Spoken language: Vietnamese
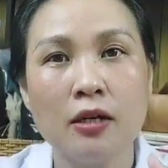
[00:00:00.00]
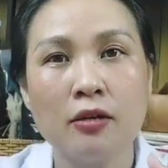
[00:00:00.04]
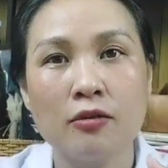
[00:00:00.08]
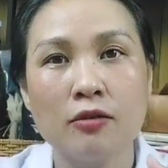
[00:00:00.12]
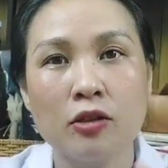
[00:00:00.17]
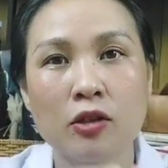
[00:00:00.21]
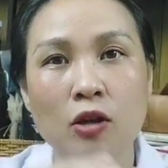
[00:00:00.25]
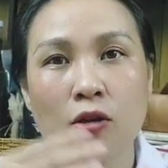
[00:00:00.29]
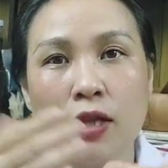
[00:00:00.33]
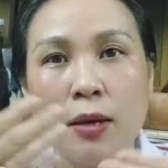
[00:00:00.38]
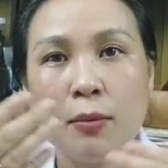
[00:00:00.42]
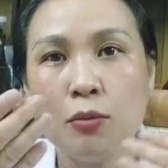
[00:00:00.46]

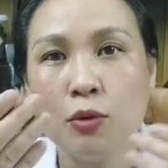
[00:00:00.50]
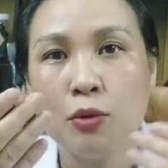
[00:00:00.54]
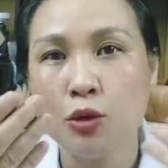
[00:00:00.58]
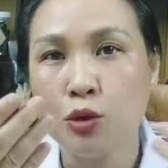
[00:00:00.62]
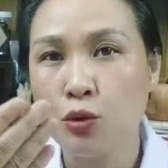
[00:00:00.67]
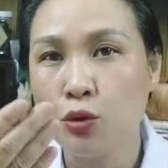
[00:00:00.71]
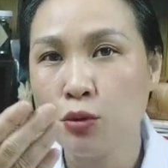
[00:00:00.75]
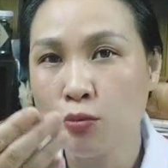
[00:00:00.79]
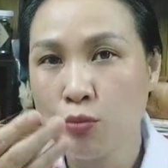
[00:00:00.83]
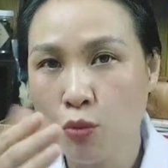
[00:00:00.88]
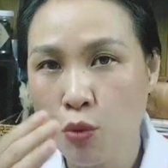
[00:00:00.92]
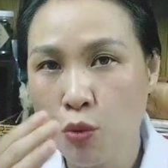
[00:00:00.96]
cho thêm một
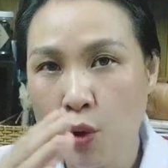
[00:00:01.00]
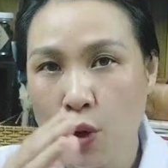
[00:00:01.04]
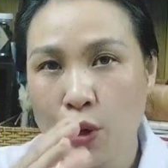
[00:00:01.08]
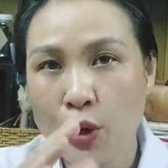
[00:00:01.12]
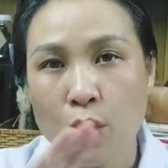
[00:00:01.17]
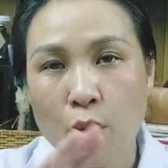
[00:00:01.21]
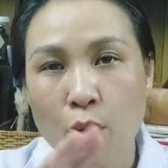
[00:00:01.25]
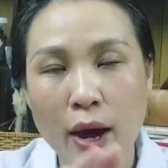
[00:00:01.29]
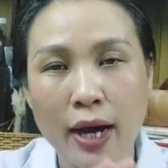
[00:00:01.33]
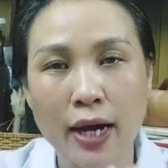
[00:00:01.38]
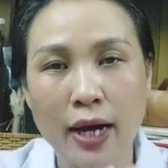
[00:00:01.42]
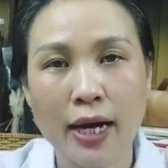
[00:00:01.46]
chút muối
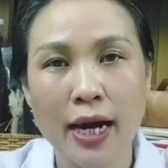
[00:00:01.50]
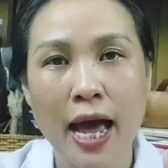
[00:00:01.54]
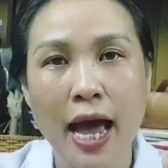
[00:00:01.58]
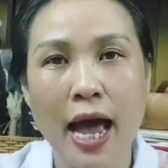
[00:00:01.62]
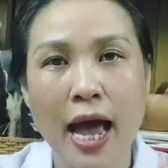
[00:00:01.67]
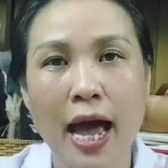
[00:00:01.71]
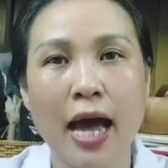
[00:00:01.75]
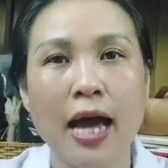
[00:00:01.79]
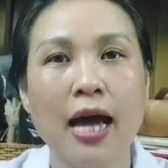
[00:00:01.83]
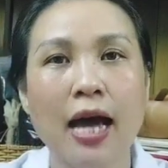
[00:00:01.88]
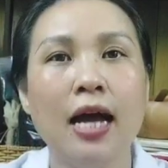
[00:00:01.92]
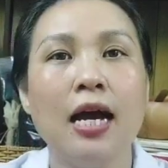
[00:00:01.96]
hoặc
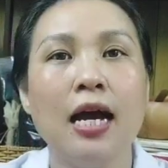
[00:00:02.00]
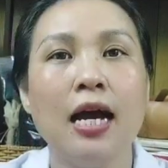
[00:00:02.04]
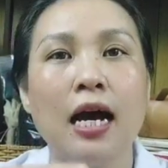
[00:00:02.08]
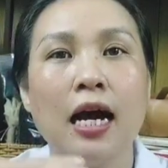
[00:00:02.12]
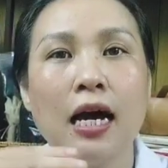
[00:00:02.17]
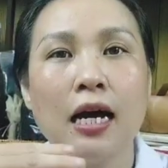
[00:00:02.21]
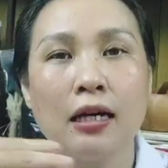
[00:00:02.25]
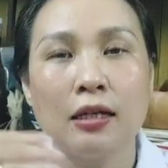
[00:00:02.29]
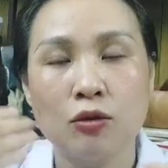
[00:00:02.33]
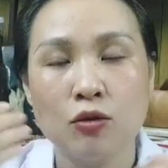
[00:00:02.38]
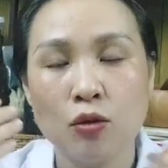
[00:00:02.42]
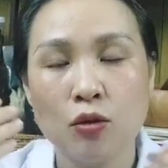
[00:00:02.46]
là
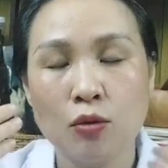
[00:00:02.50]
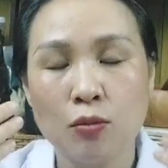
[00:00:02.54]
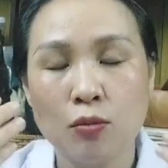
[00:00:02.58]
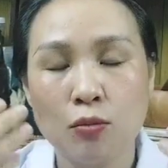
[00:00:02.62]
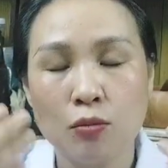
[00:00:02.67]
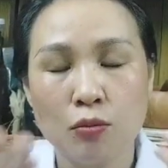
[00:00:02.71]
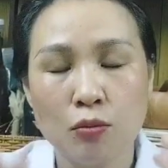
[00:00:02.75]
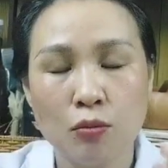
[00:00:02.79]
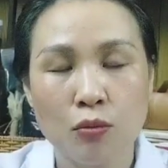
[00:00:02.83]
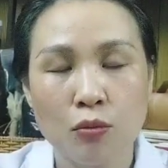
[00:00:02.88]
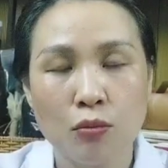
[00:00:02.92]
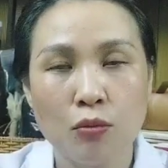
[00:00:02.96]
à, dùng
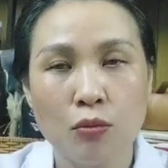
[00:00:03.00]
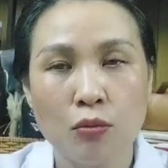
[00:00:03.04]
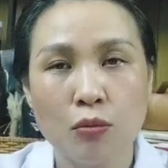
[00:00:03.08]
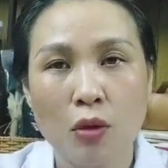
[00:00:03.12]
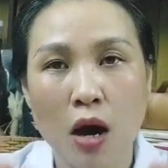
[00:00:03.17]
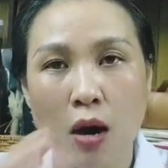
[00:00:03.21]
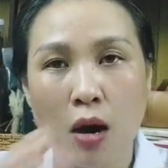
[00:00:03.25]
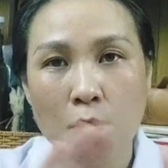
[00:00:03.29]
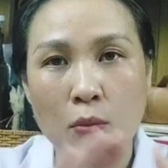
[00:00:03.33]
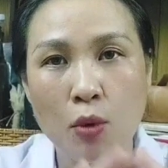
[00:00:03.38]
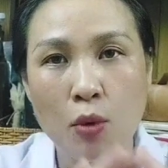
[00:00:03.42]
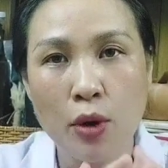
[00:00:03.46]

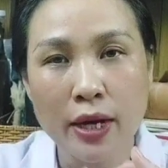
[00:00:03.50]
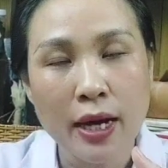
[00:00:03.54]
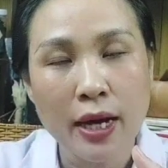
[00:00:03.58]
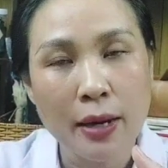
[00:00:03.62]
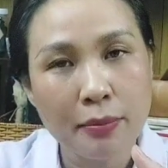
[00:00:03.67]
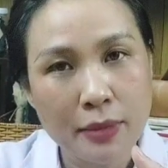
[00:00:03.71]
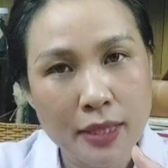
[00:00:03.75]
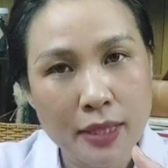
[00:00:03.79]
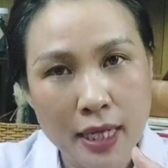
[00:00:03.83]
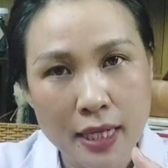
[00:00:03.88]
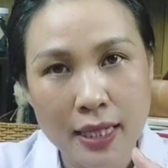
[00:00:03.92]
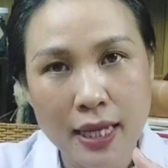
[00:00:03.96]
à, muối
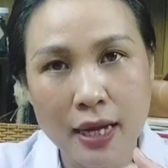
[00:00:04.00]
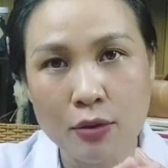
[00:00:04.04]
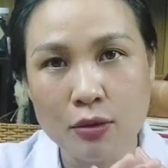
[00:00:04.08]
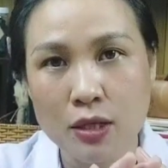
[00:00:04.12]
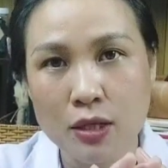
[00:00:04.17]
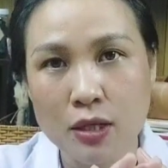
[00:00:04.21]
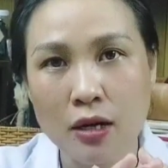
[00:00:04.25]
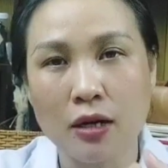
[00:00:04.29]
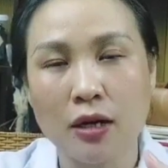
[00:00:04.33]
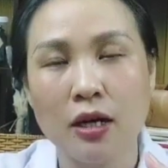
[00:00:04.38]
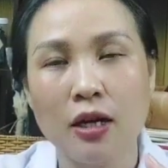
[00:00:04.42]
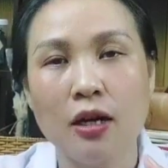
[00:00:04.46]
ngâm chân thảo
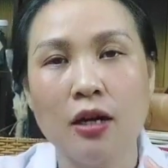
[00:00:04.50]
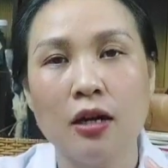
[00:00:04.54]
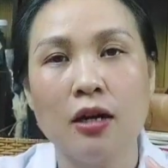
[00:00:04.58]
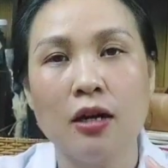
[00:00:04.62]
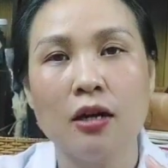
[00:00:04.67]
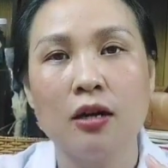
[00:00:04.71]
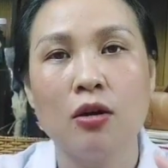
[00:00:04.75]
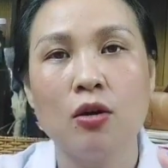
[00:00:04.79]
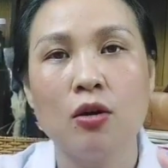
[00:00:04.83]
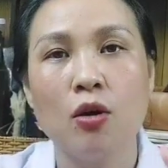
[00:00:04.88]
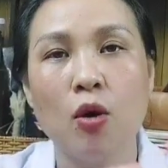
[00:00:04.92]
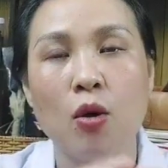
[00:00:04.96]
dược
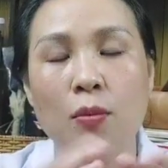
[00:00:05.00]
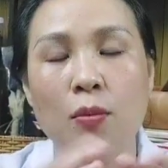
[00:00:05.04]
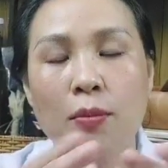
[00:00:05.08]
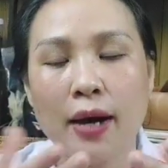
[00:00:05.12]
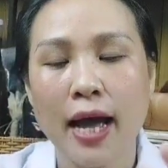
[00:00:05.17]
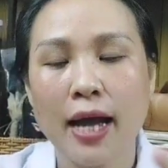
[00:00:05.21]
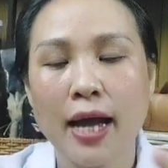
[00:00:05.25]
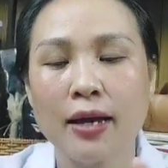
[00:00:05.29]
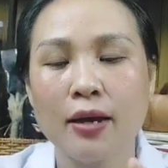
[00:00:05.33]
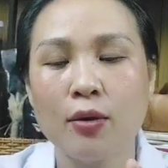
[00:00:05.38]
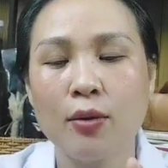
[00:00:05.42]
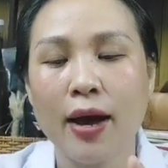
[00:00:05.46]
gồm các
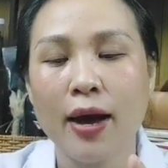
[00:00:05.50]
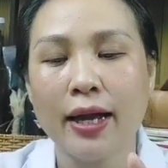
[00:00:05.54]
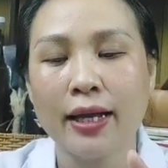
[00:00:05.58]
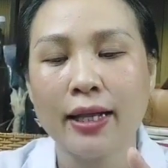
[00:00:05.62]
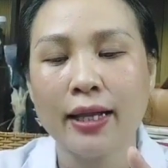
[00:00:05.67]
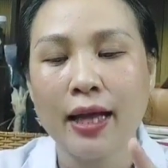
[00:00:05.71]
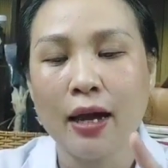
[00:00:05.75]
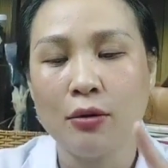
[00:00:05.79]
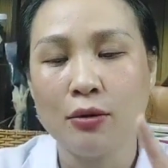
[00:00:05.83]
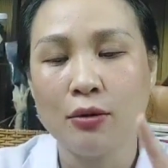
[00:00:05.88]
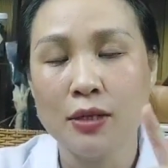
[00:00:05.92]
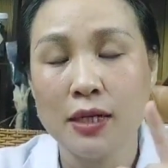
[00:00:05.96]
cái loại
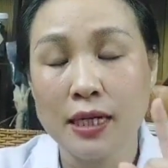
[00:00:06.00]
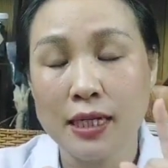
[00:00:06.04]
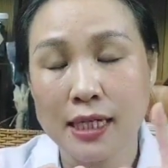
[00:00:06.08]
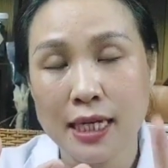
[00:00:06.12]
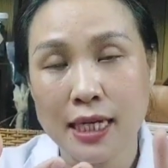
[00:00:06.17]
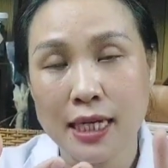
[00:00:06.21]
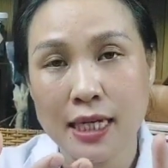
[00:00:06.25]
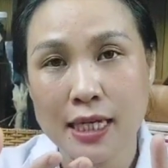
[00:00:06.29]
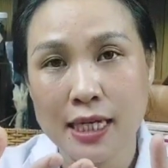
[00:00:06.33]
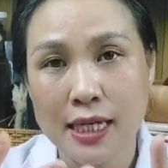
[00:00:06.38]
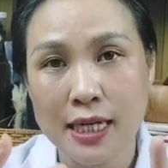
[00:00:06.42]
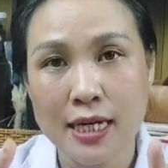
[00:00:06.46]
thảo dược
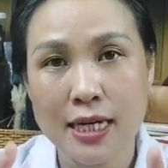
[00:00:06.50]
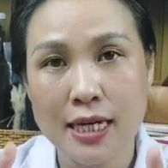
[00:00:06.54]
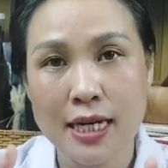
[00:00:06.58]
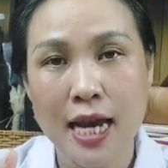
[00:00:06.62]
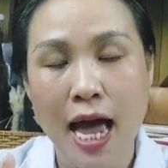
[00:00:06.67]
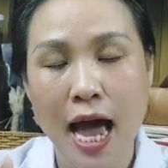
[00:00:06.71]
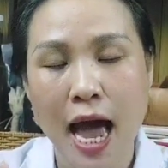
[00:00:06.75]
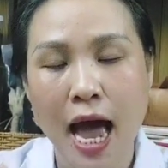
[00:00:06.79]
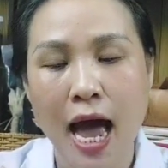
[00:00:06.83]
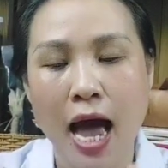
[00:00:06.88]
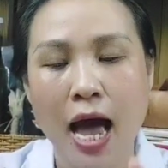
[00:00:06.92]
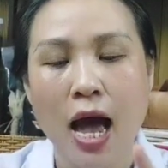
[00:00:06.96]
chính như
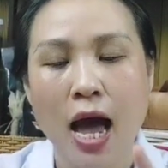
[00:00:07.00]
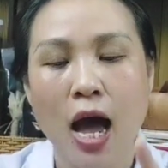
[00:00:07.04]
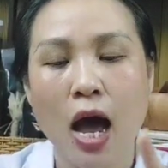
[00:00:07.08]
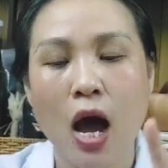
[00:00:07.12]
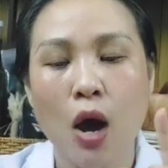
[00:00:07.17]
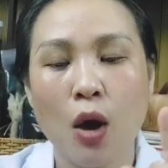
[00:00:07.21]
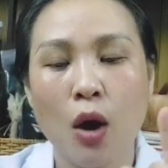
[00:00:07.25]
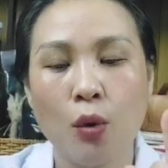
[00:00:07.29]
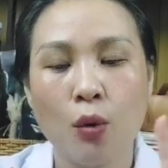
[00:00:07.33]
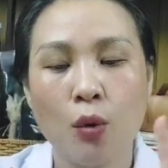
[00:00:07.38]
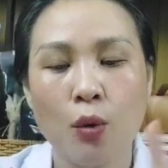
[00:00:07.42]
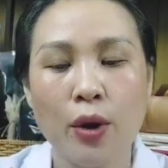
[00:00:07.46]
là
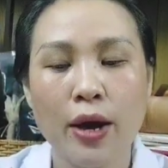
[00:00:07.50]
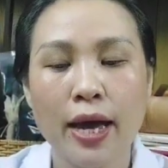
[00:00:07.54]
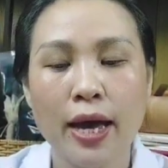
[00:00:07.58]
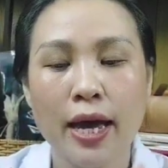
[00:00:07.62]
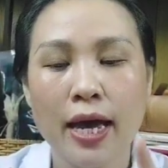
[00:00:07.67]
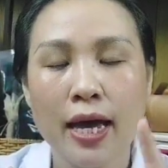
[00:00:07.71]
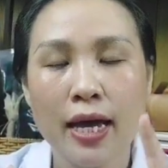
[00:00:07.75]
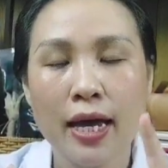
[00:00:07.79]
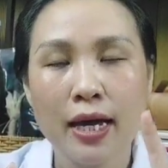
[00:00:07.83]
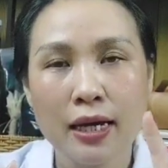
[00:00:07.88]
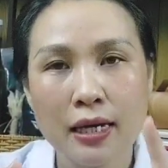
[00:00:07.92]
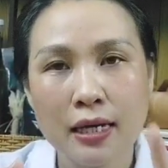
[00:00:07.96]

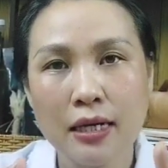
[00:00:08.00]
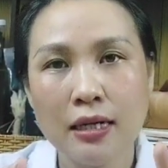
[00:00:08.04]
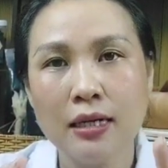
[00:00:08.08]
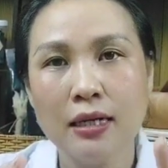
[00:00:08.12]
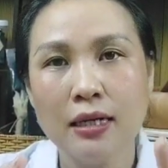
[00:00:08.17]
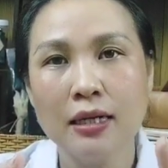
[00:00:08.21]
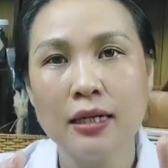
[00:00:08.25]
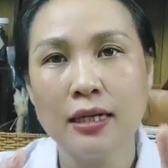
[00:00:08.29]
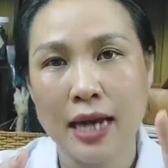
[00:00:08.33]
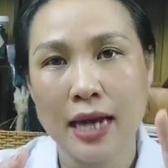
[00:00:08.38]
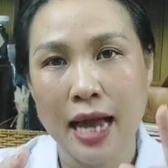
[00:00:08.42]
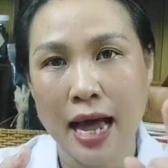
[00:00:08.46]
quế, gừng,
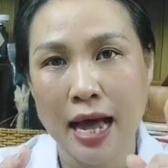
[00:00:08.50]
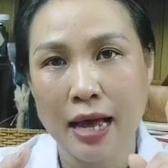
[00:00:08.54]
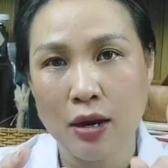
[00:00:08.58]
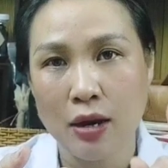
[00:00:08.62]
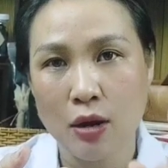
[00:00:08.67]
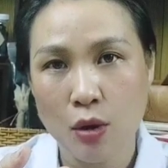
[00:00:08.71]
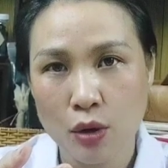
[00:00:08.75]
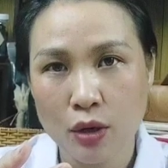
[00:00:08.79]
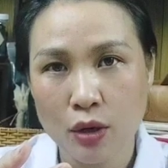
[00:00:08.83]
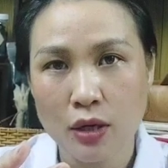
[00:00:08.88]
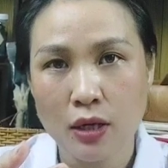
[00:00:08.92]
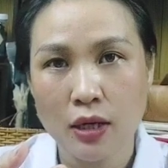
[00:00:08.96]
lá
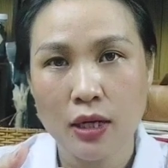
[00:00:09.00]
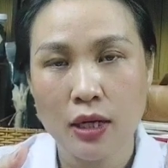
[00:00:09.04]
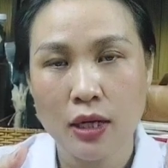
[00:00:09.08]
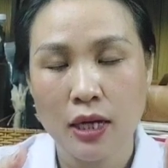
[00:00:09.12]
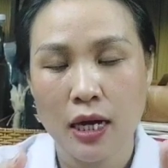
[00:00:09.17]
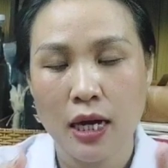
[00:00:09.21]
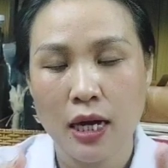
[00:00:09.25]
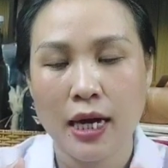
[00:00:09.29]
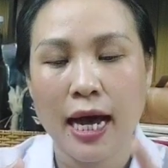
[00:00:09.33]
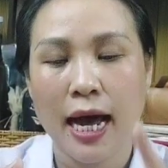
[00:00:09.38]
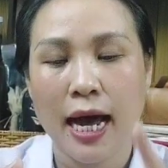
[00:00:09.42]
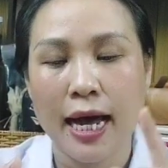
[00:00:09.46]
lốt,
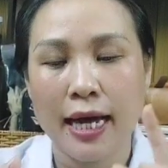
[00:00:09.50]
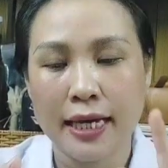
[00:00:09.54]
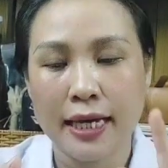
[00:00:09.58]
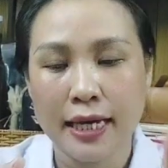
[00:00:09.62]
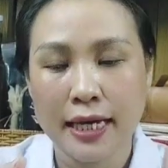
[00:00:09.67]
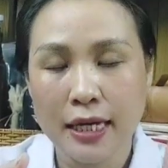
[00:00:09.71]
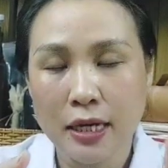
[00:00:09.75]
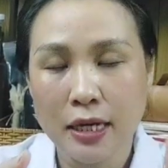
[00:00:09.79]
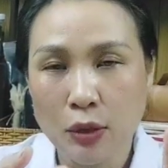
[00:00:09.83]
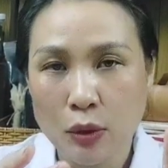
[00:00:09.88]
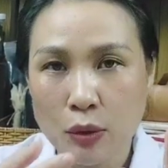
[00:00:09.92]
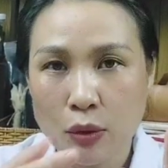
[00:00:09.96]
ngải
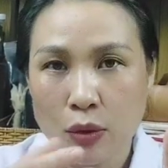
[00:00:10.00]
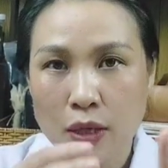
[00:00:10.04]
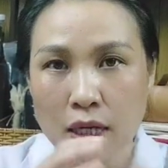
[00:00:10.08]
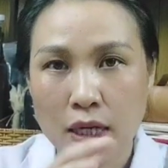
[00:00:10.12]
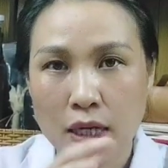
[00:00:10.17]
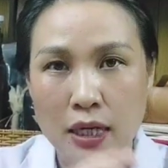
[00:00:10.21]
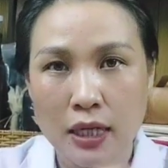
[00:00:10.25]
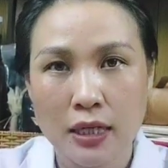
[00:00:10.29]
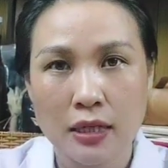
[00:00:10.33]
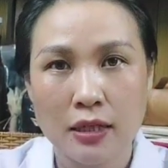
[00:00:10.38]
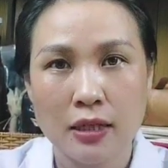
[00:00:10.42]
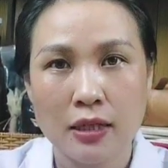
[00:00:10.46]
cứu,
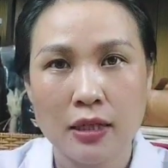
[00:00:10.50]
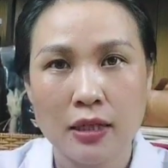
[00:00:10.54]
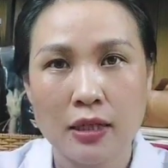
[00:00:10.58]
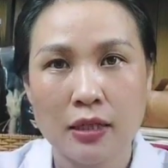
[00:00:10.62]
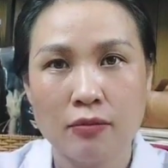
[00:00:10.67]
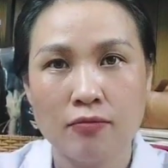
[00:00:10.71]
uh,